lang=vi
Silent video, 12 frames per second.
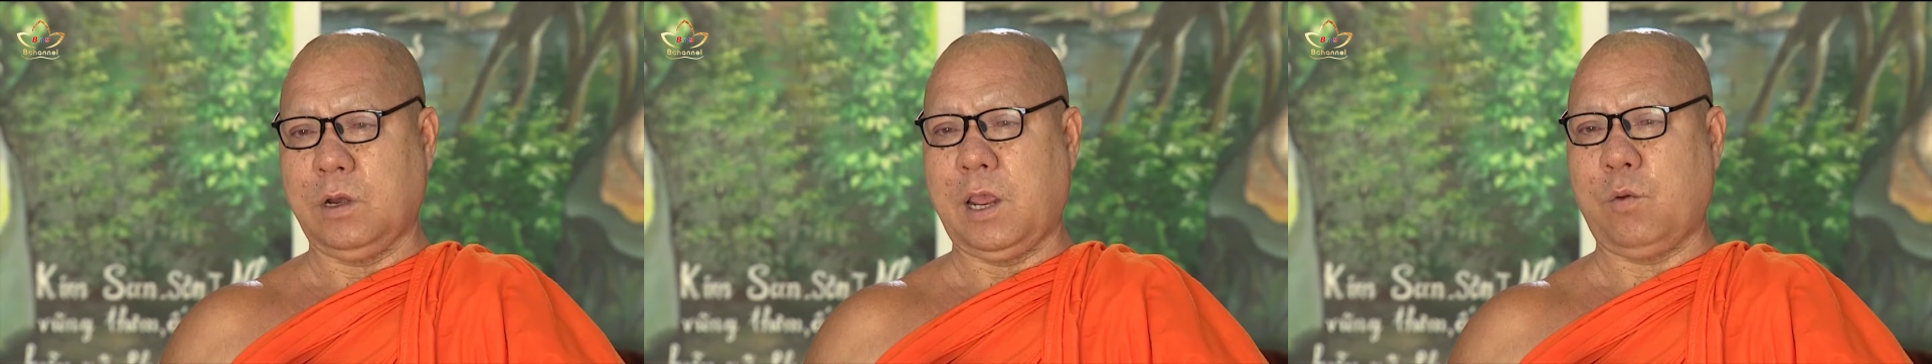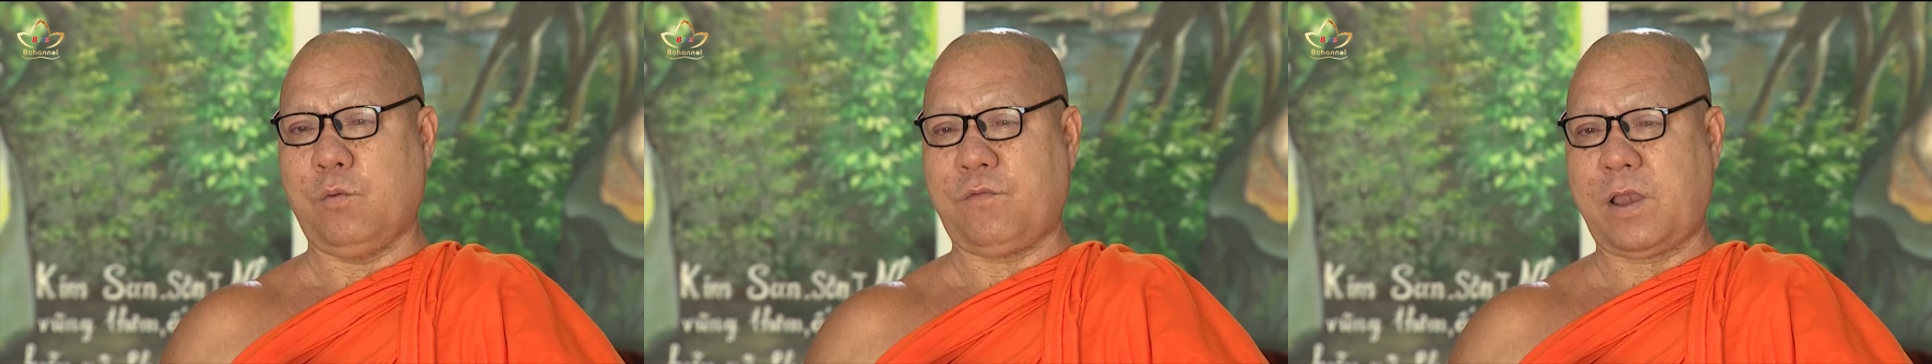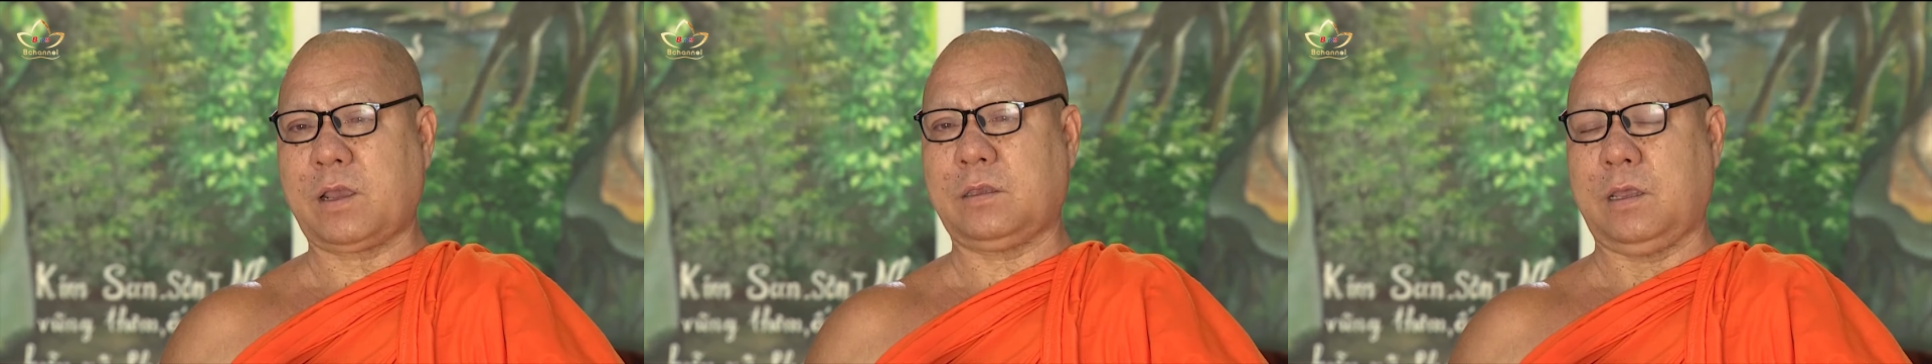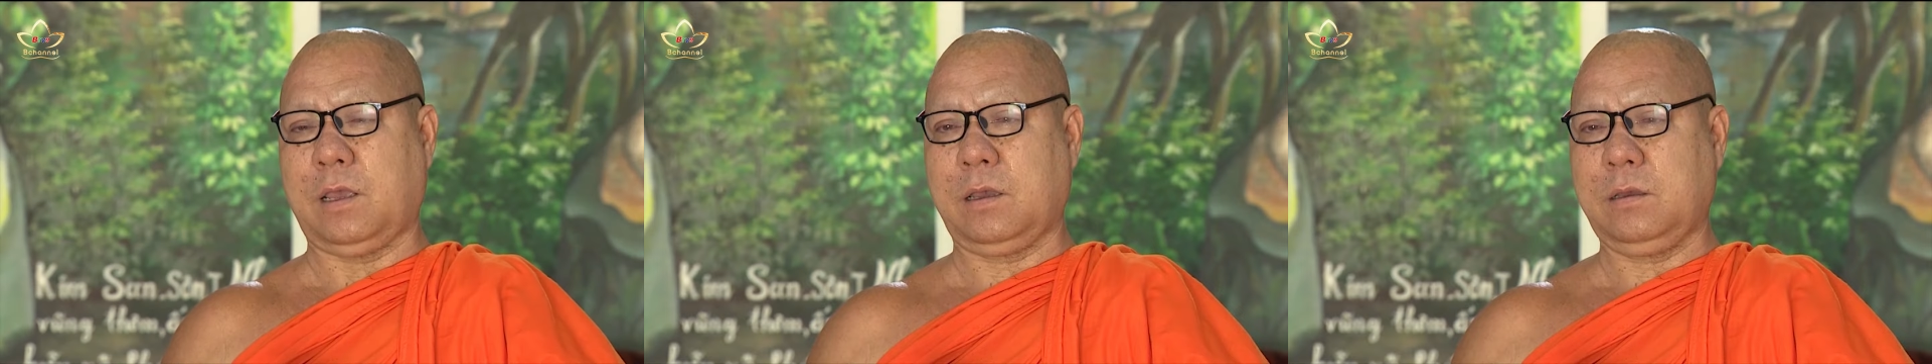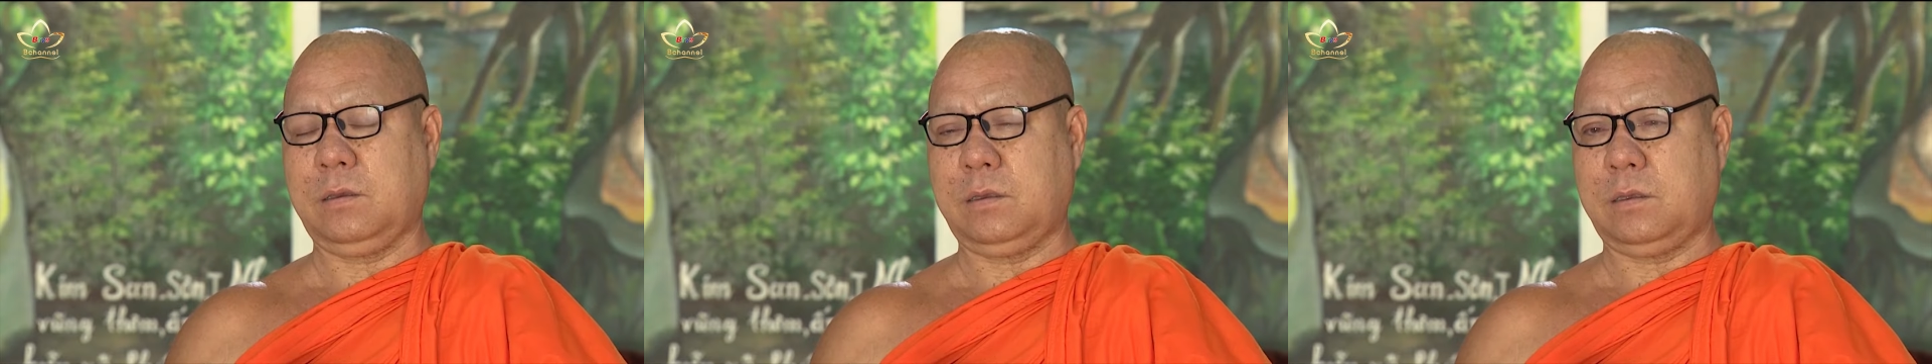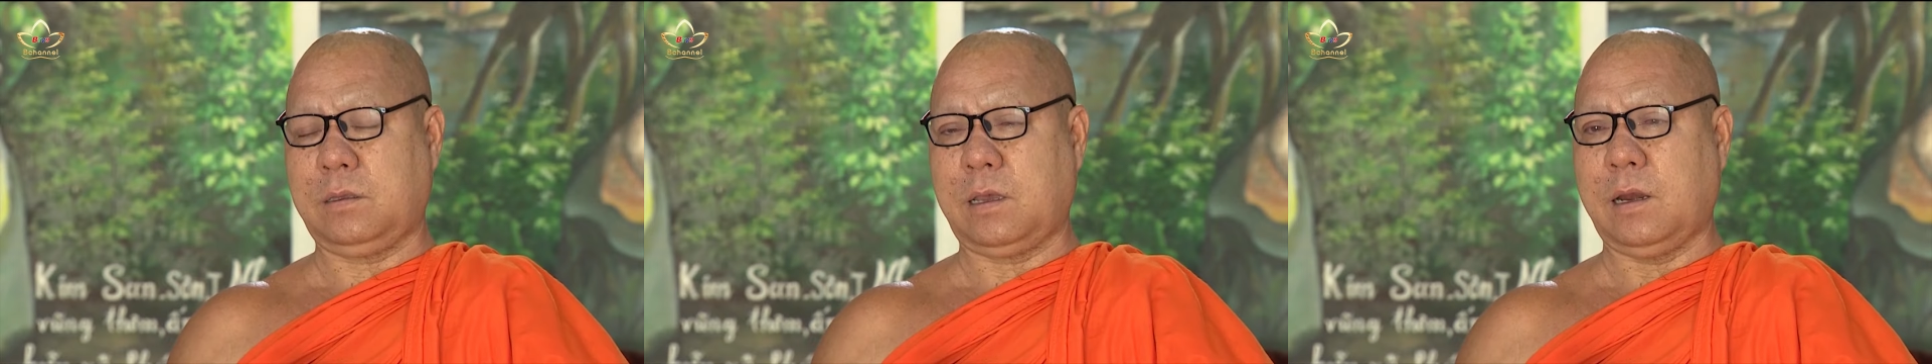đều phát triển,
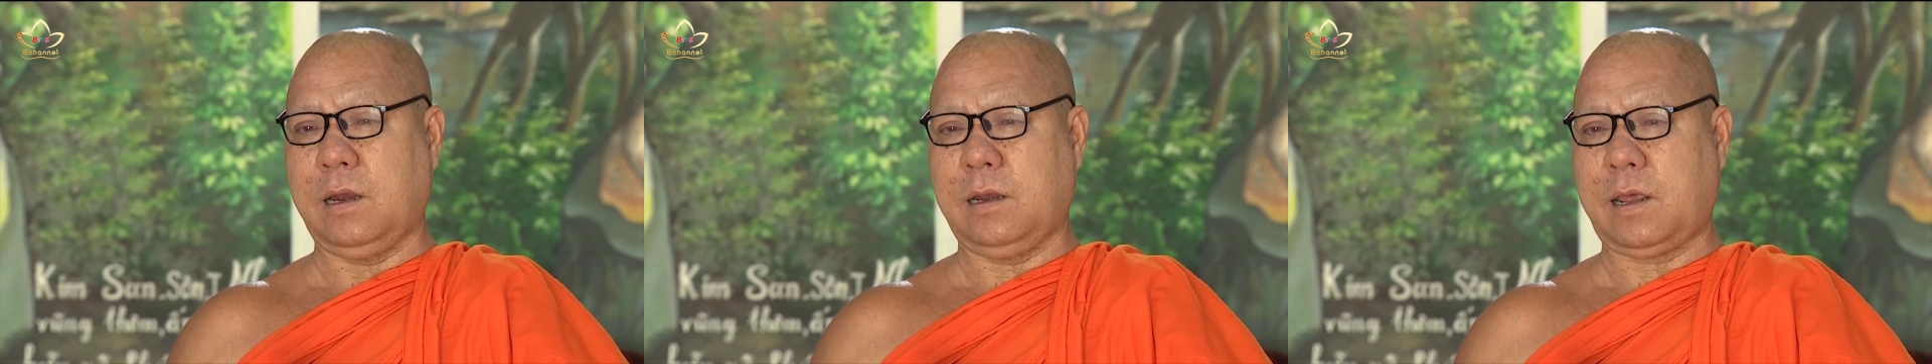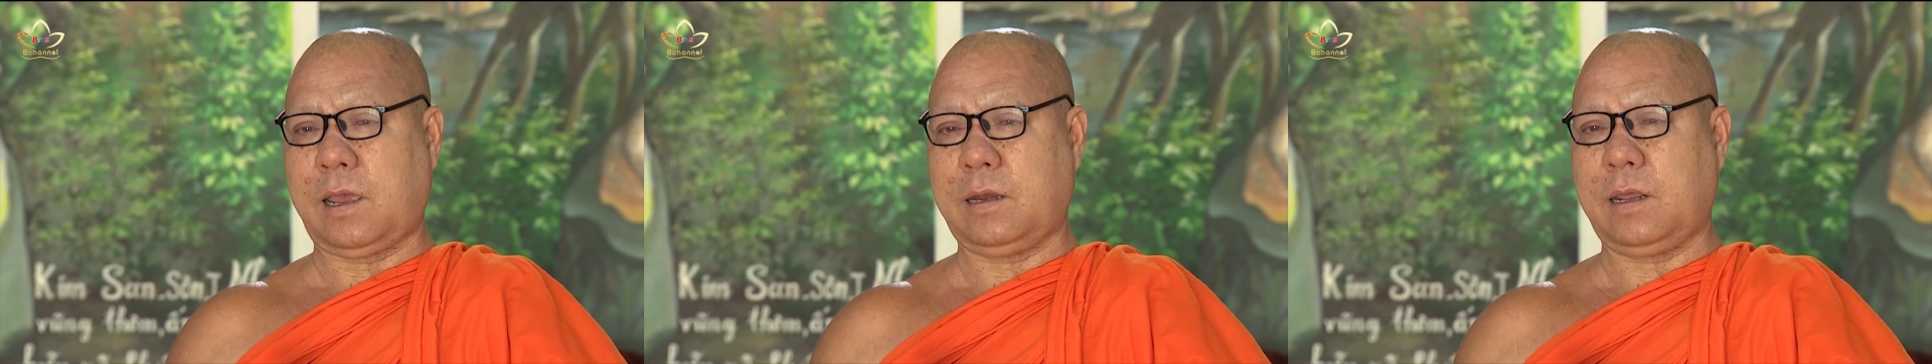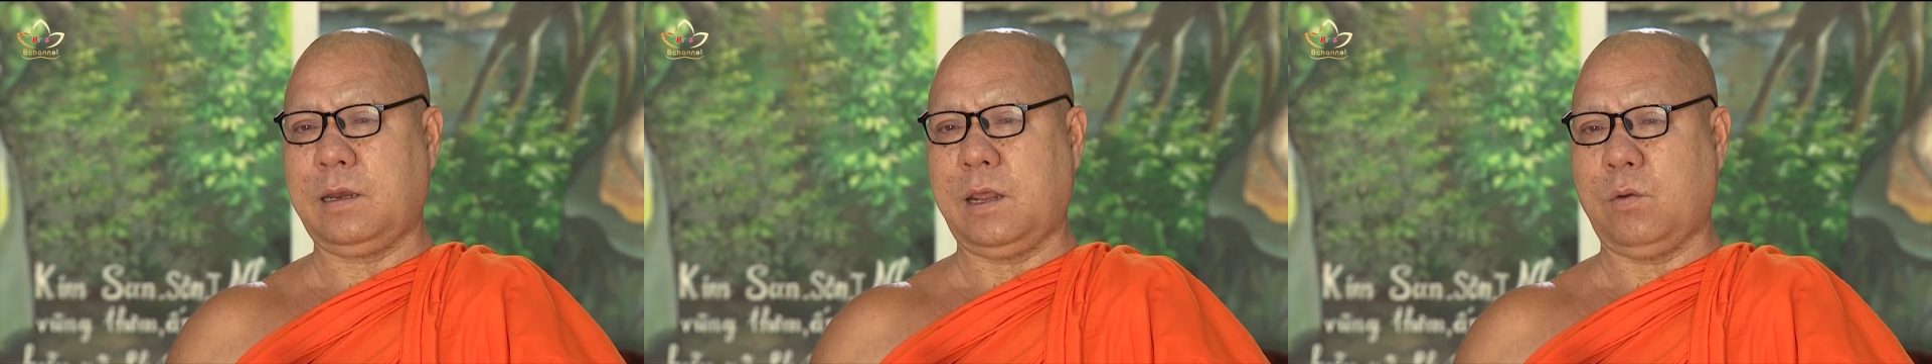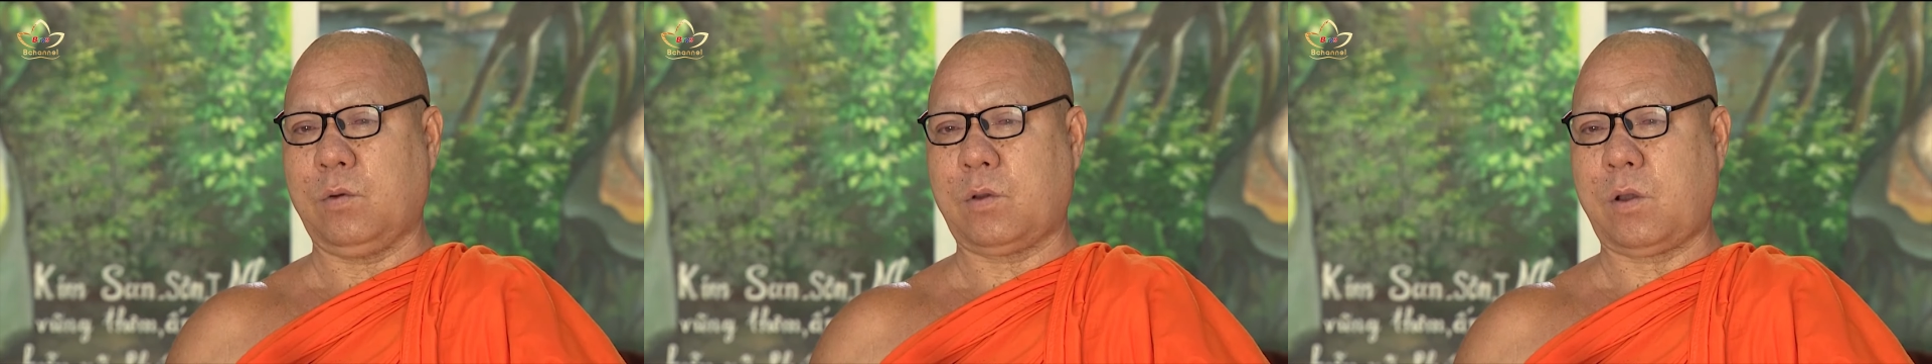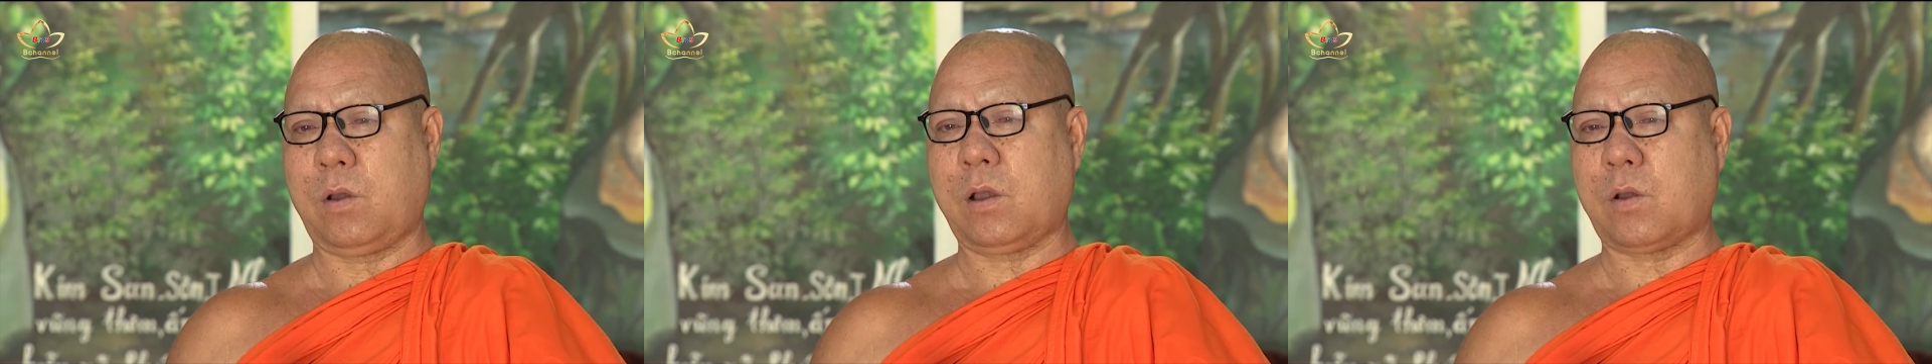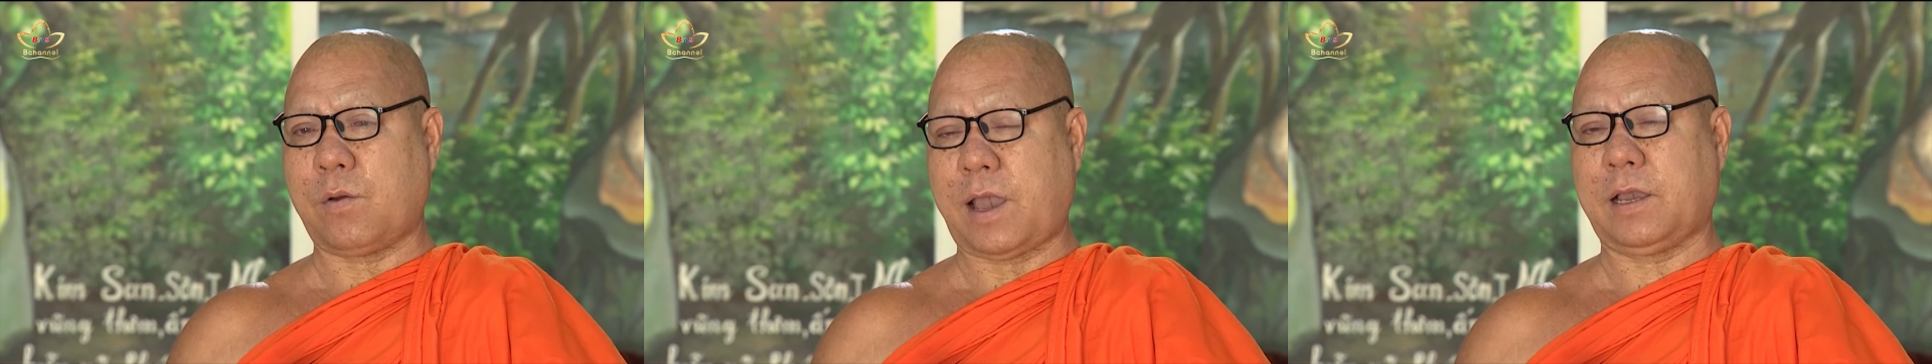gia đình ai nấy đều
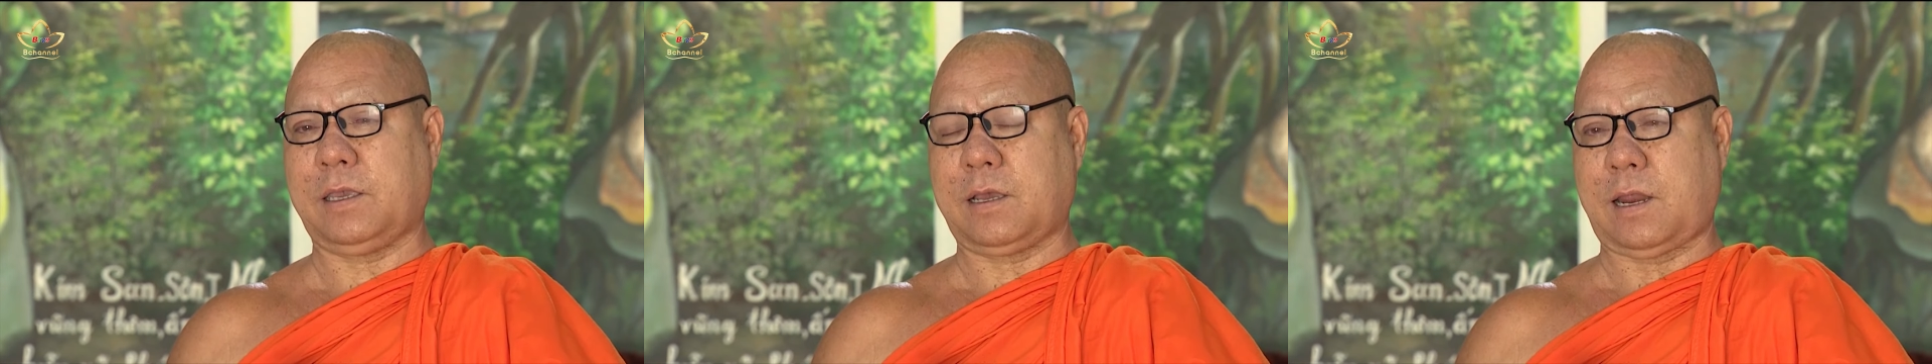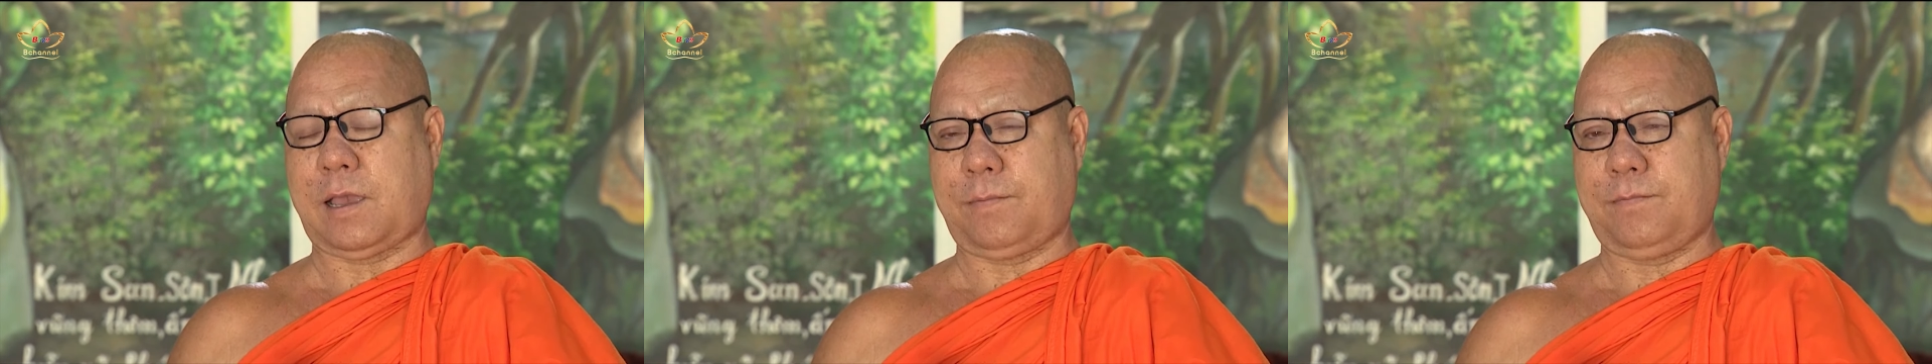có công ăn việc